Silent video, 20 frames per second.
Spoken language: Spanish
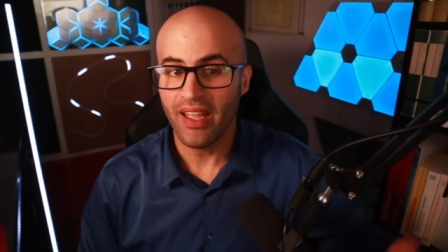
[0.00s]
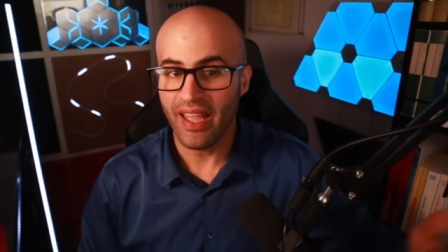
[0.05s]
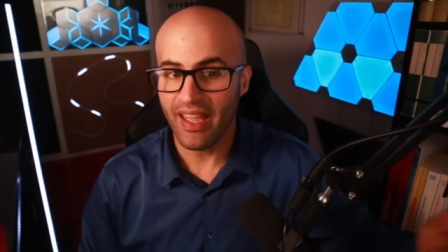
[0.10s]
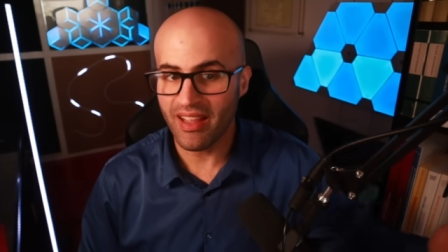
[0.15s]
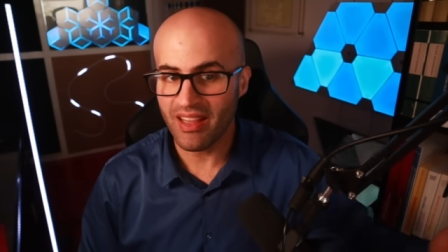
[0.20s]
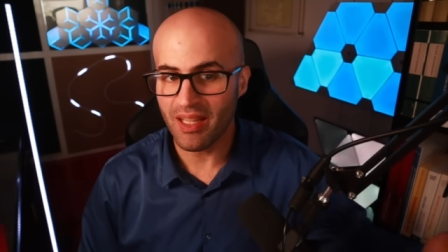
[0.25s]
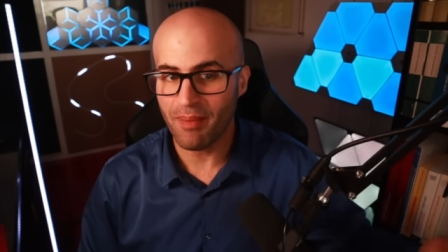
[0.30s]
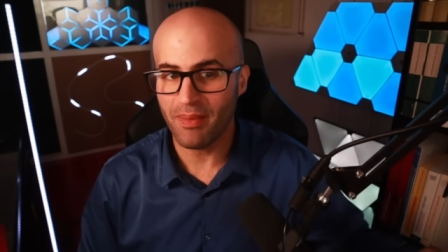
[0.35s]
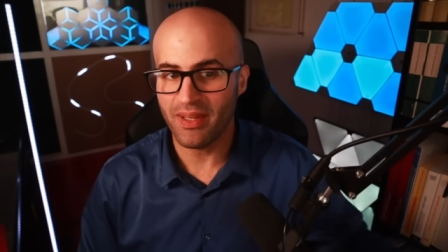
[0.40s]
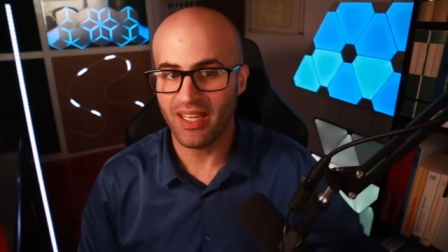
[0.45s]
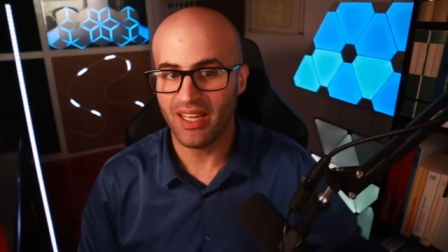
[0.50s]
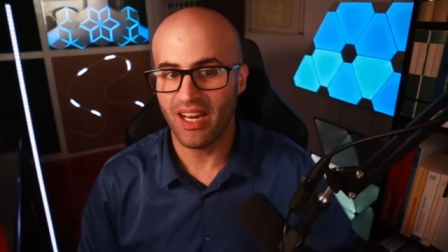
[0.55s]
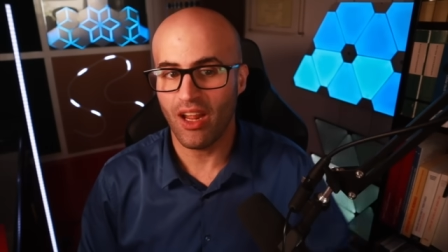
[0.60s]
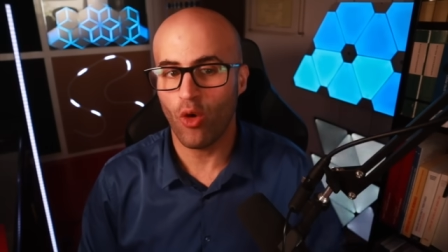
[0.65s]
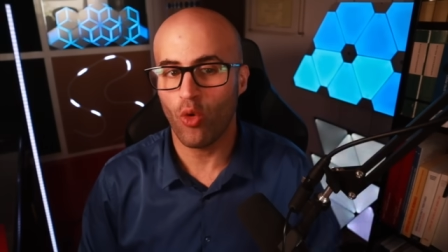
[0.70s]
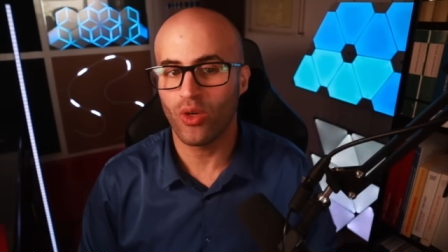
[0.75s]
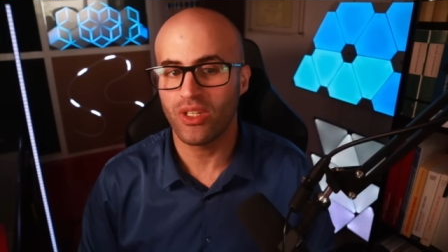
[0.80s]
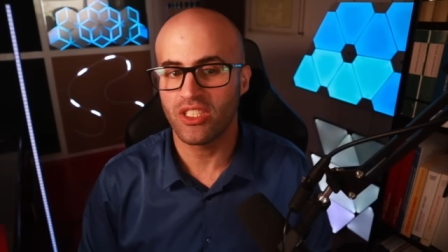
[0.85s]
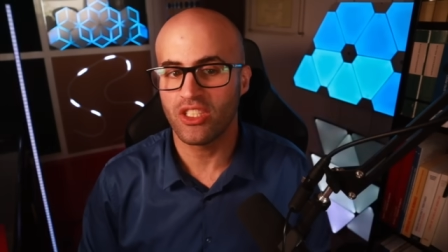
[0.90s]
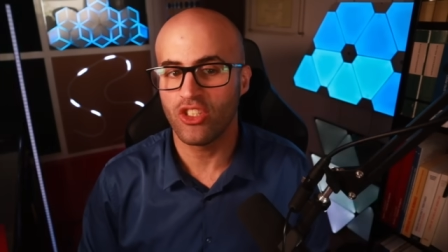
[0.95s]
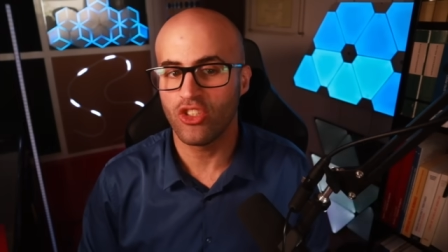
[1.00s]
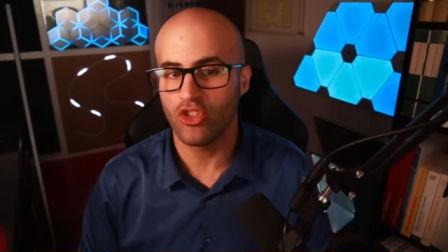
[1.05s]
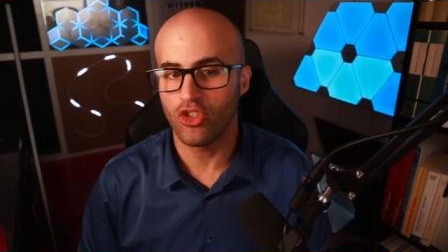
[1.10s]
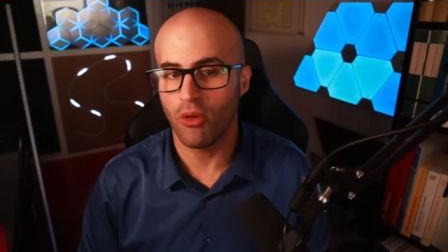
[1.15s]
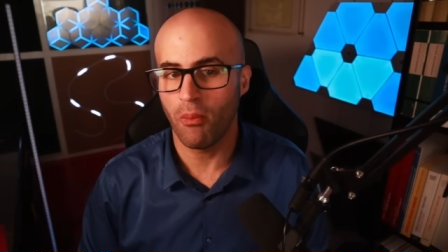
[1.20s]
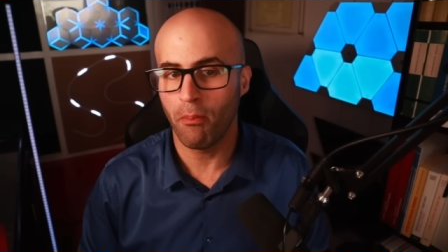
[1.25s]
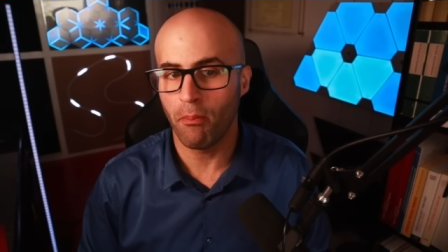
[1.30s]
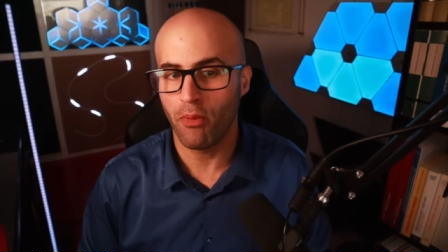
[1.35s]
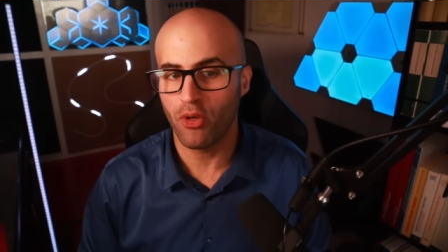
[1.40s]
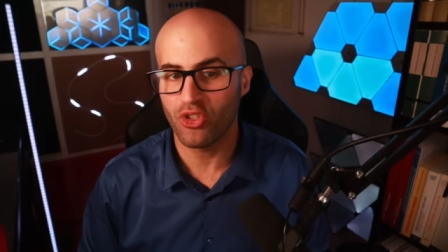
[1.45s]
esta mañana
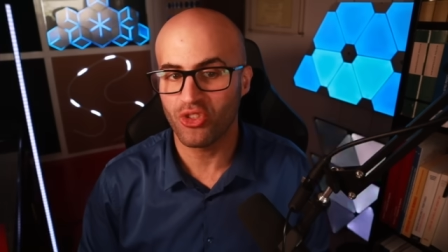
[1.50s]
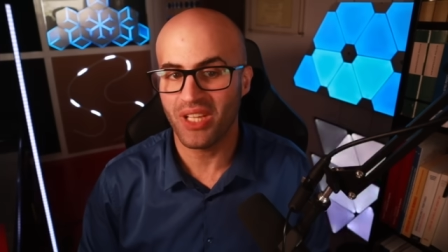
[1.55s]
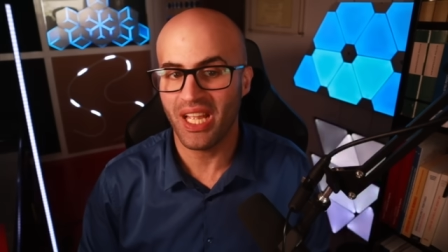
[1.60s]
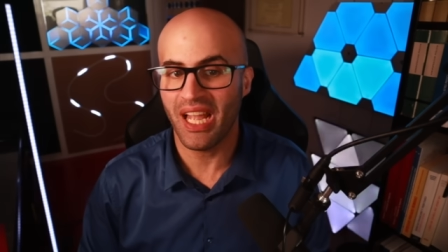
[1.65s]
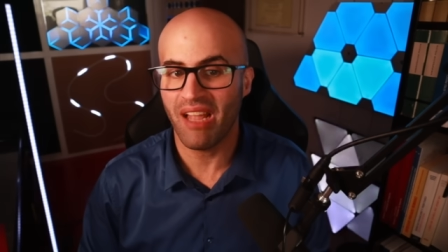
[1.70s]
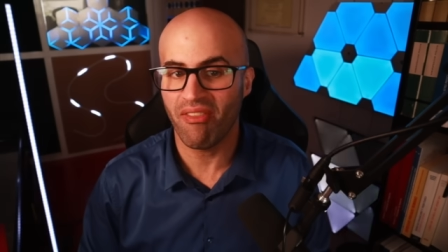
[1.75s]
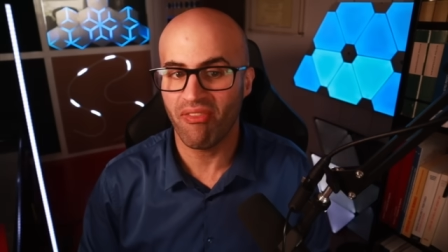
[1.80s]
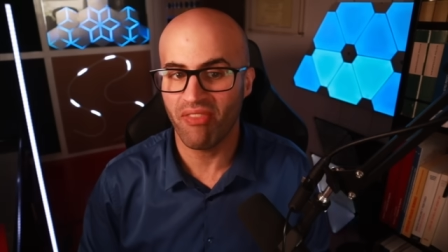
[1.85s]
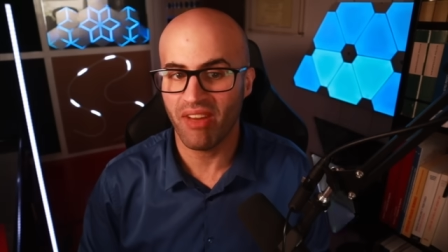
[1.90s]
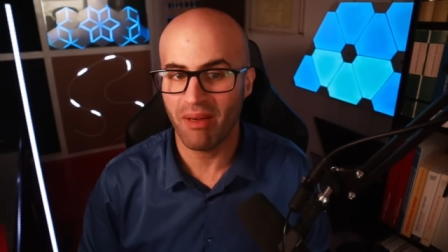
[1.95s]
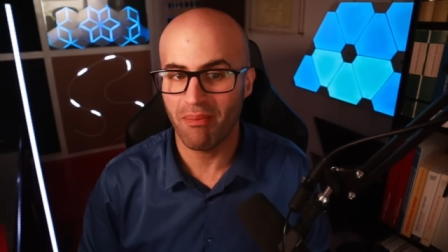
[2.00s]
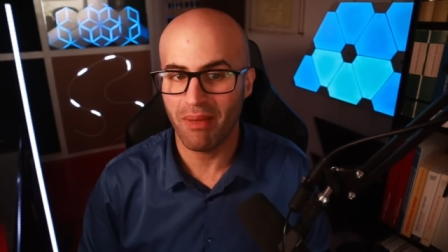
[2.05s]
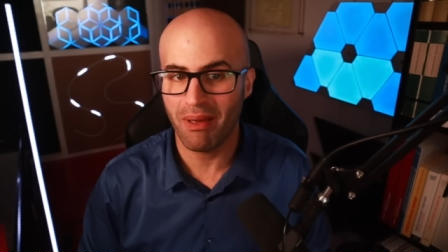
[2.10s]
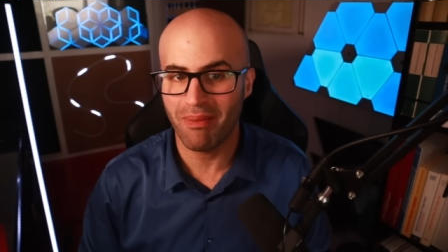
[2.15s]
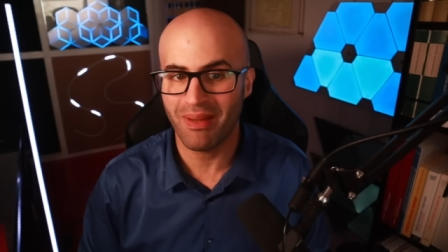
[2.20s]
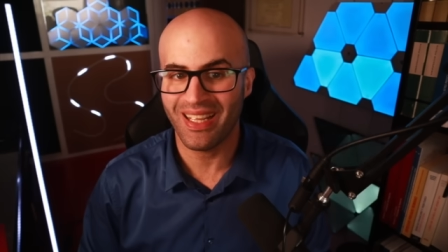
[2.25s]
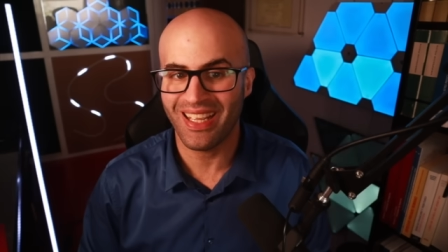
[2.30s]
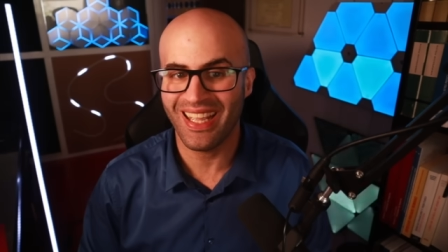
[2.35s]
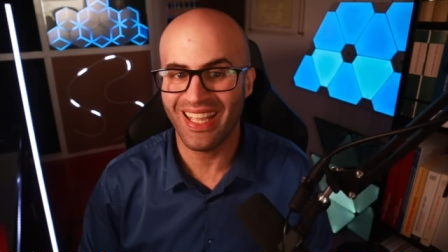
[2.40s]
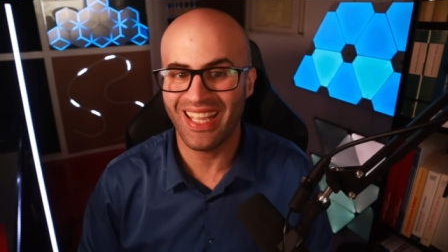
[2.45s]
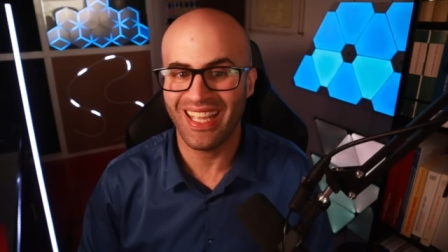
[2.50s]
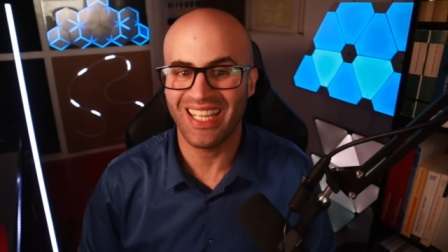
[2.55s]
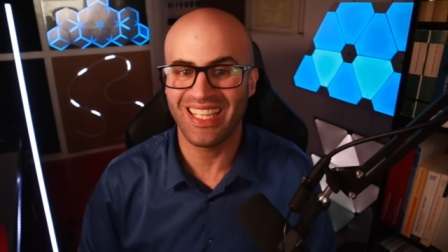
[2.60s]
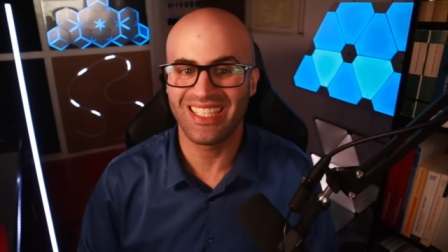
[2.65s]
Washington Post afirmaba que